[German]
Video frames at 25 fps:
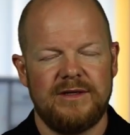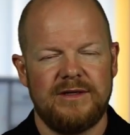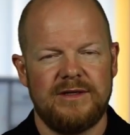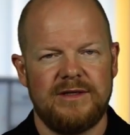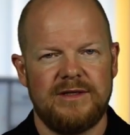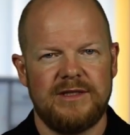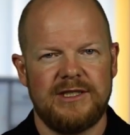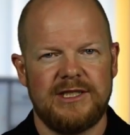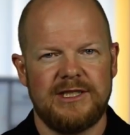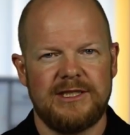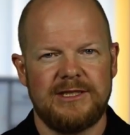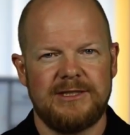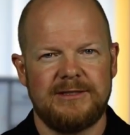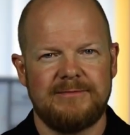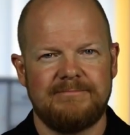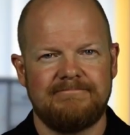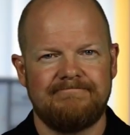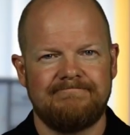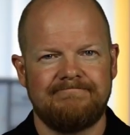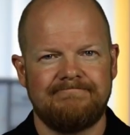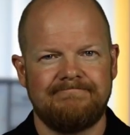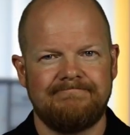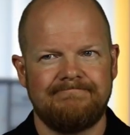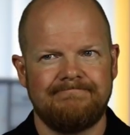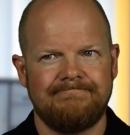
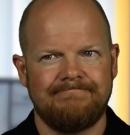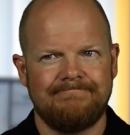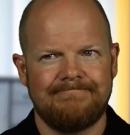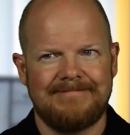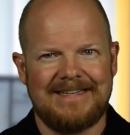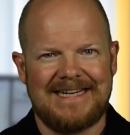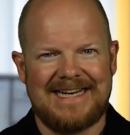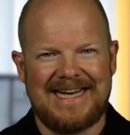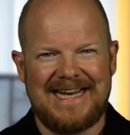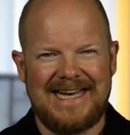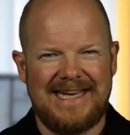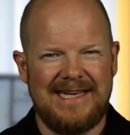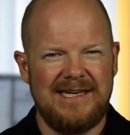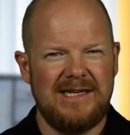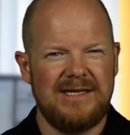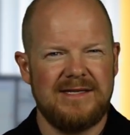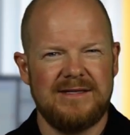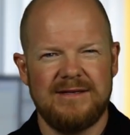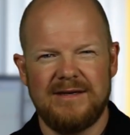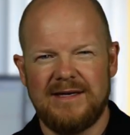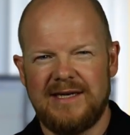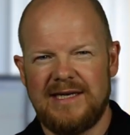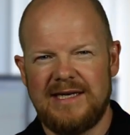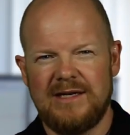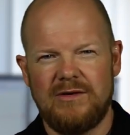Ähm, eigentlich
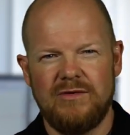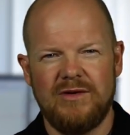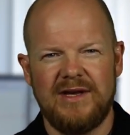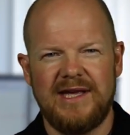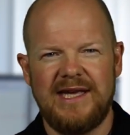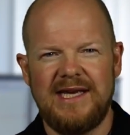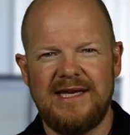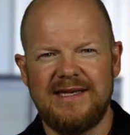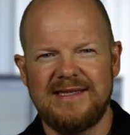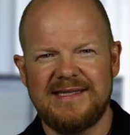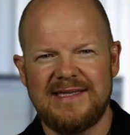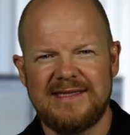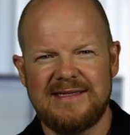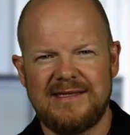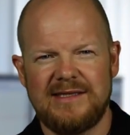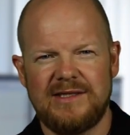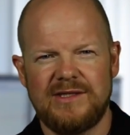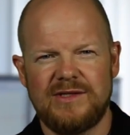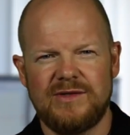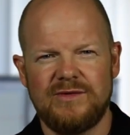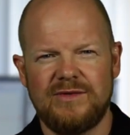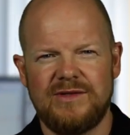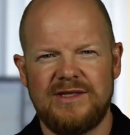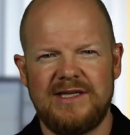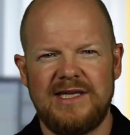doch genau
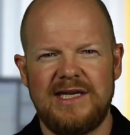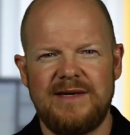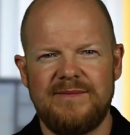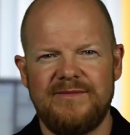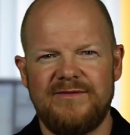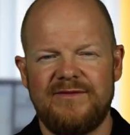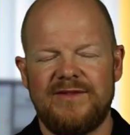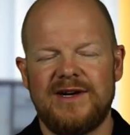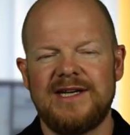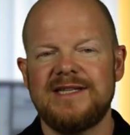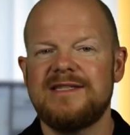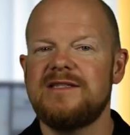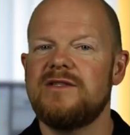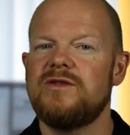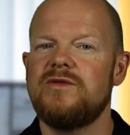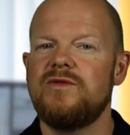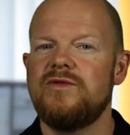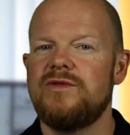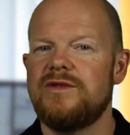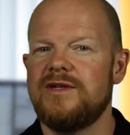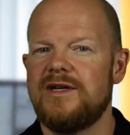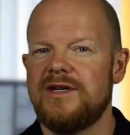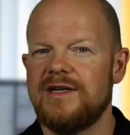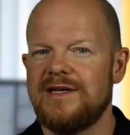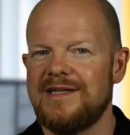gegensätzlich zu dem, was
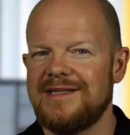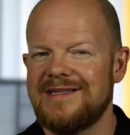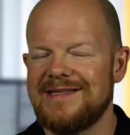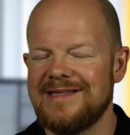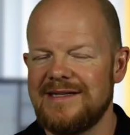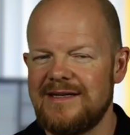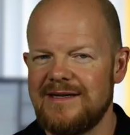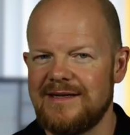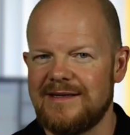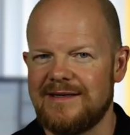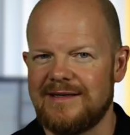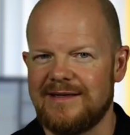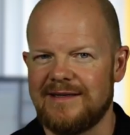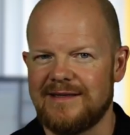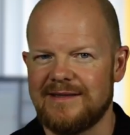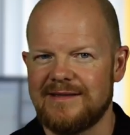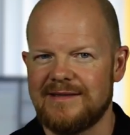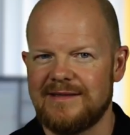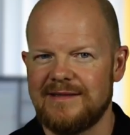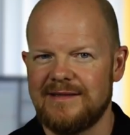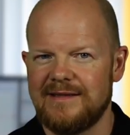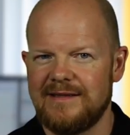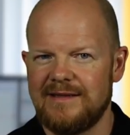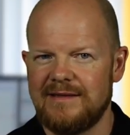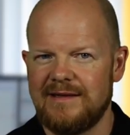du da gesagt
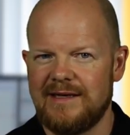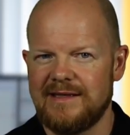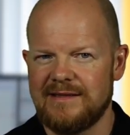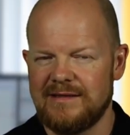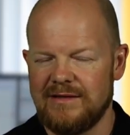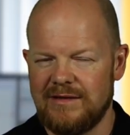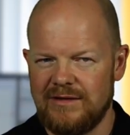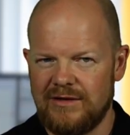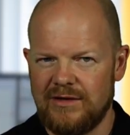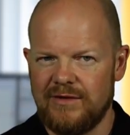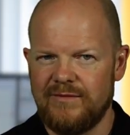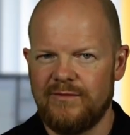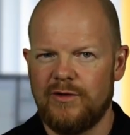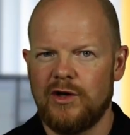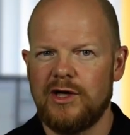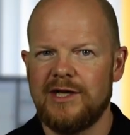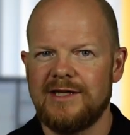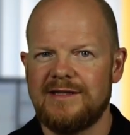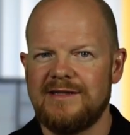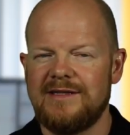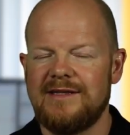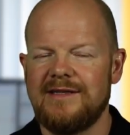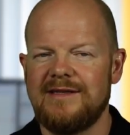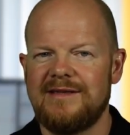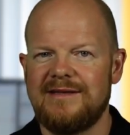hast. Ne? Also Long
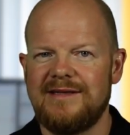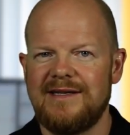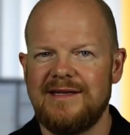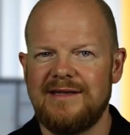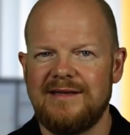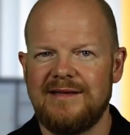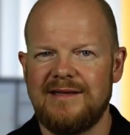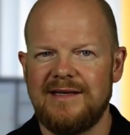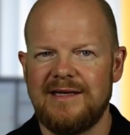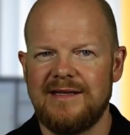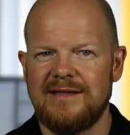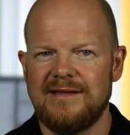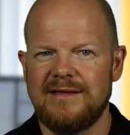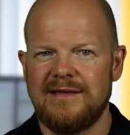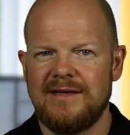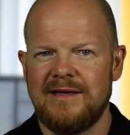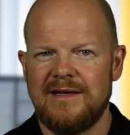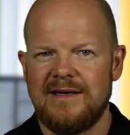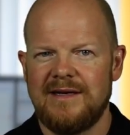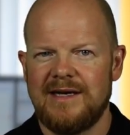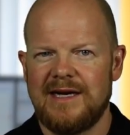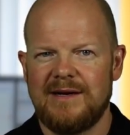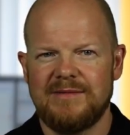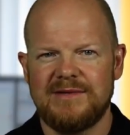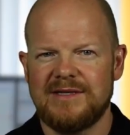Volatilität gehen,
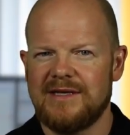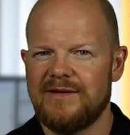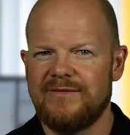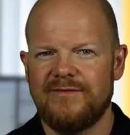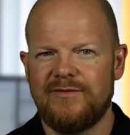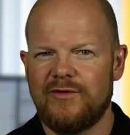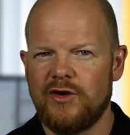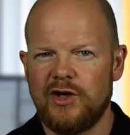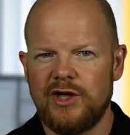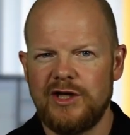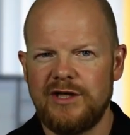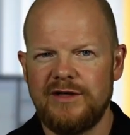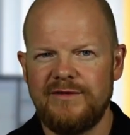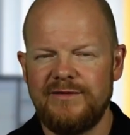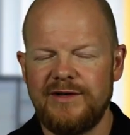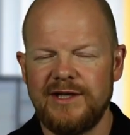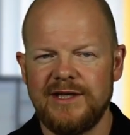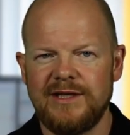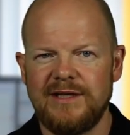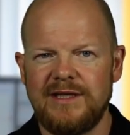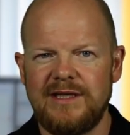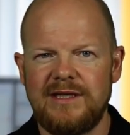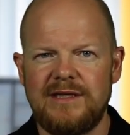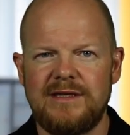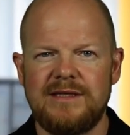habe ich gesagt, wollen
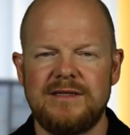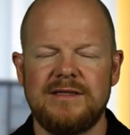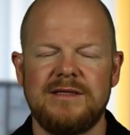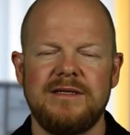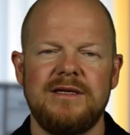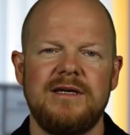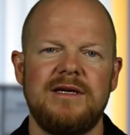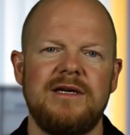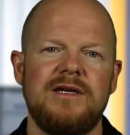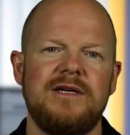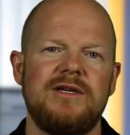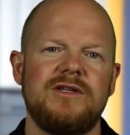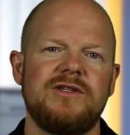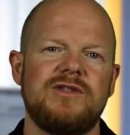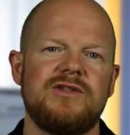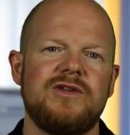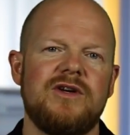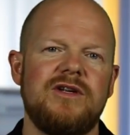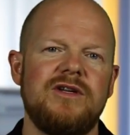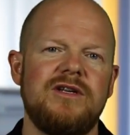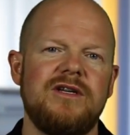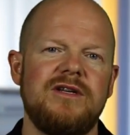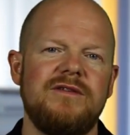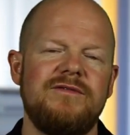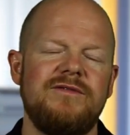wir nicht,
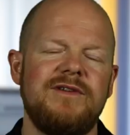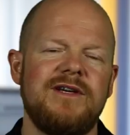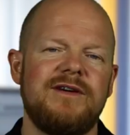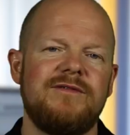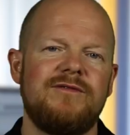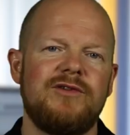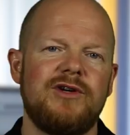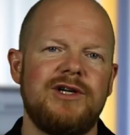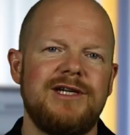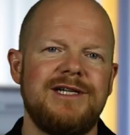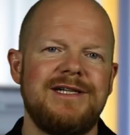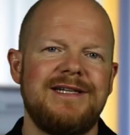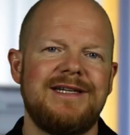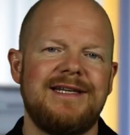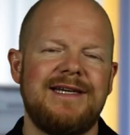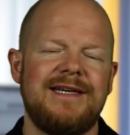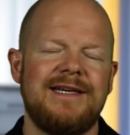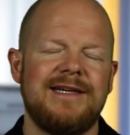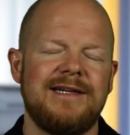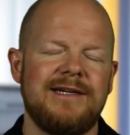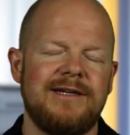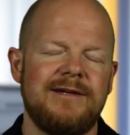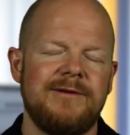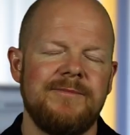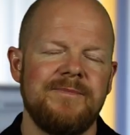sondern wir wollen
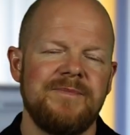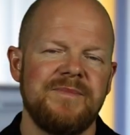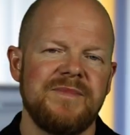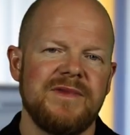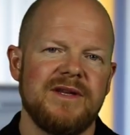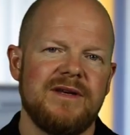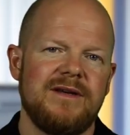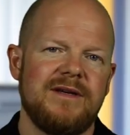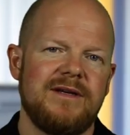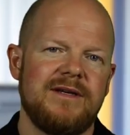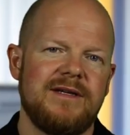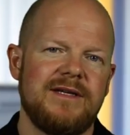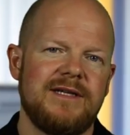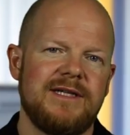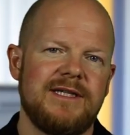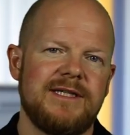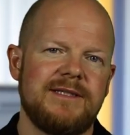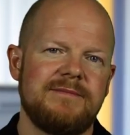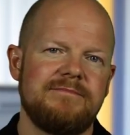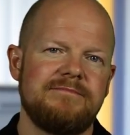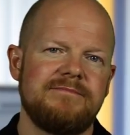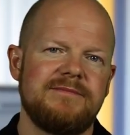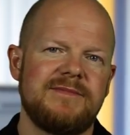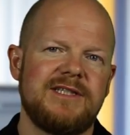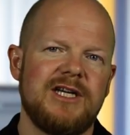eher
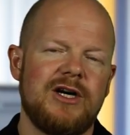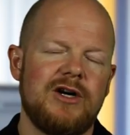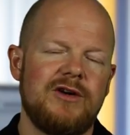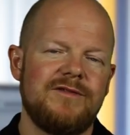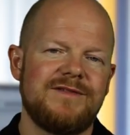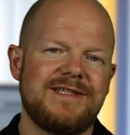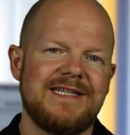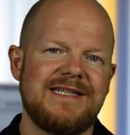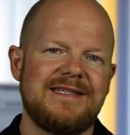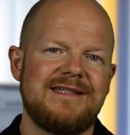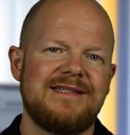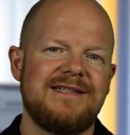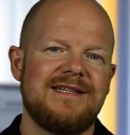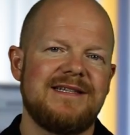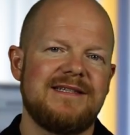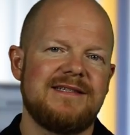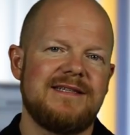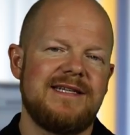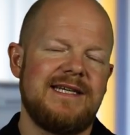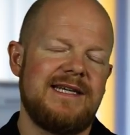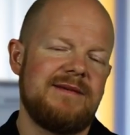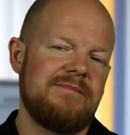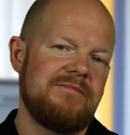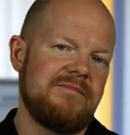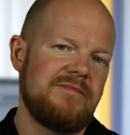ähm, darauf setzen,
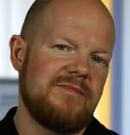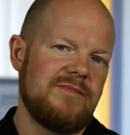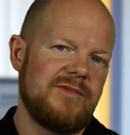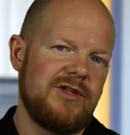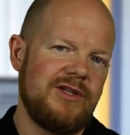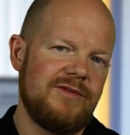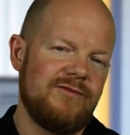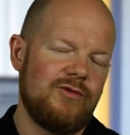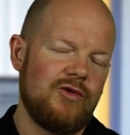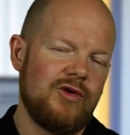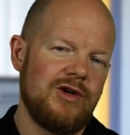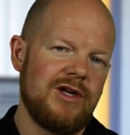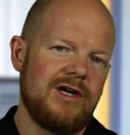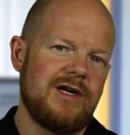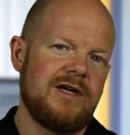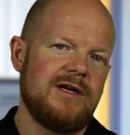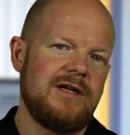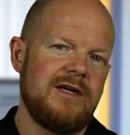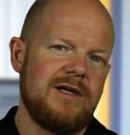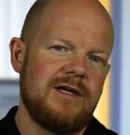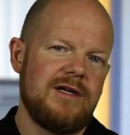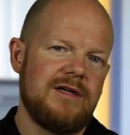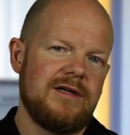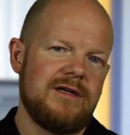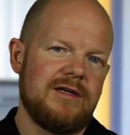dass eben die
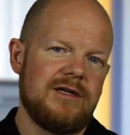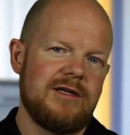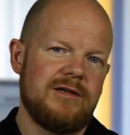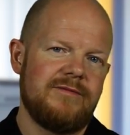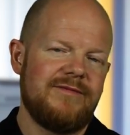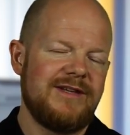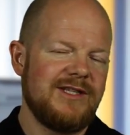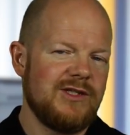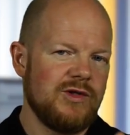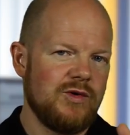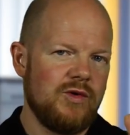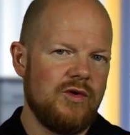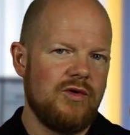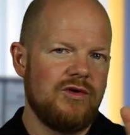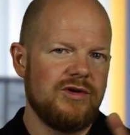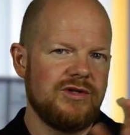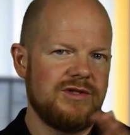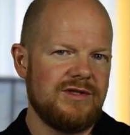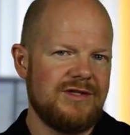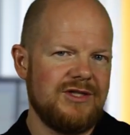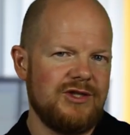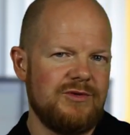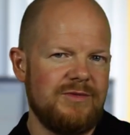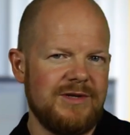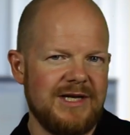Wohler, äh, wenn sie hoch
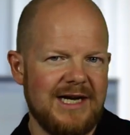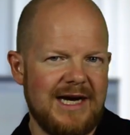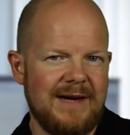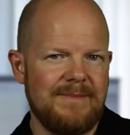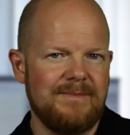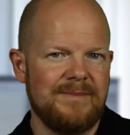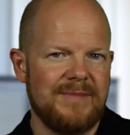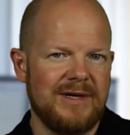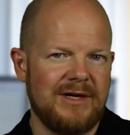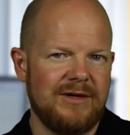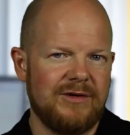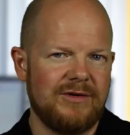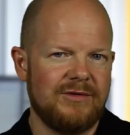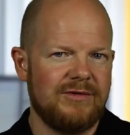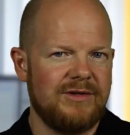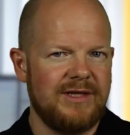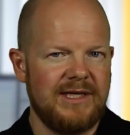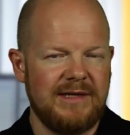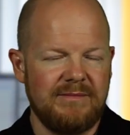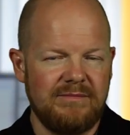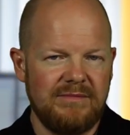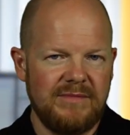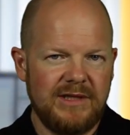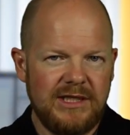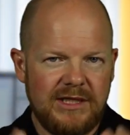ist, sich wieder abbaut und
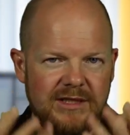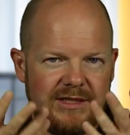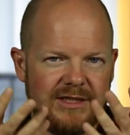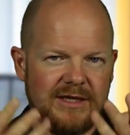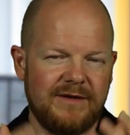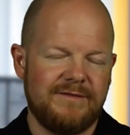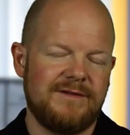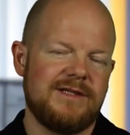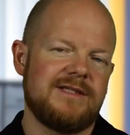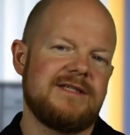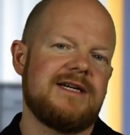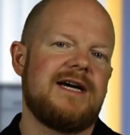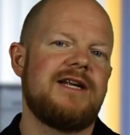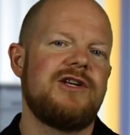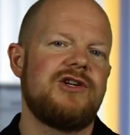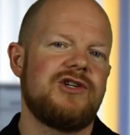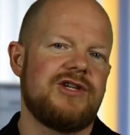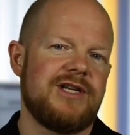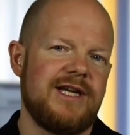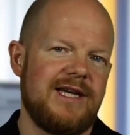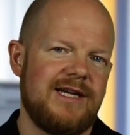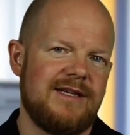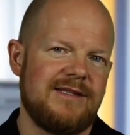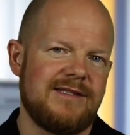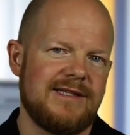eben nicht auf das
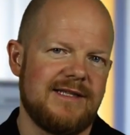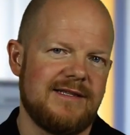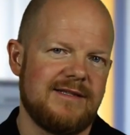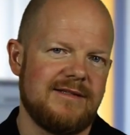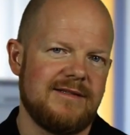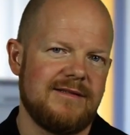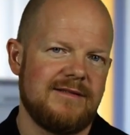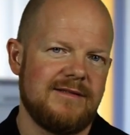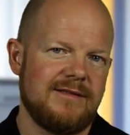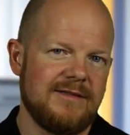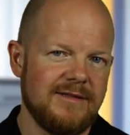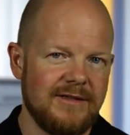Ansteigen setzen.